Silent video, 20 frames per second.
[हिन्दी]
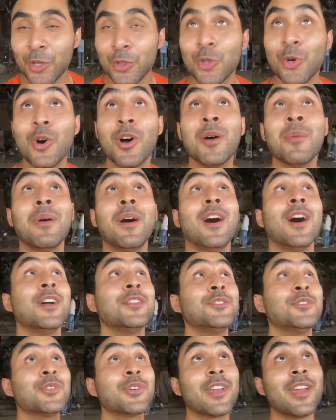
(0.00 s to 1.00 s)
तो हम आ
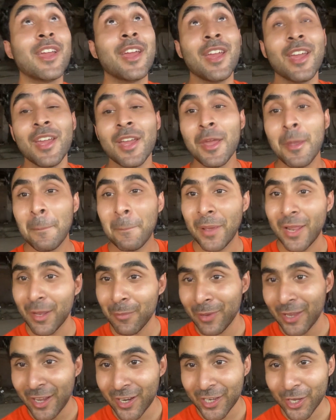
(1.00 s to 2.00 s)
चुके हैं पहले
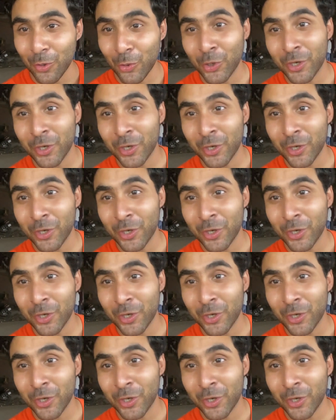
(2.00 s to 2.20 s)
मैं यहाँ के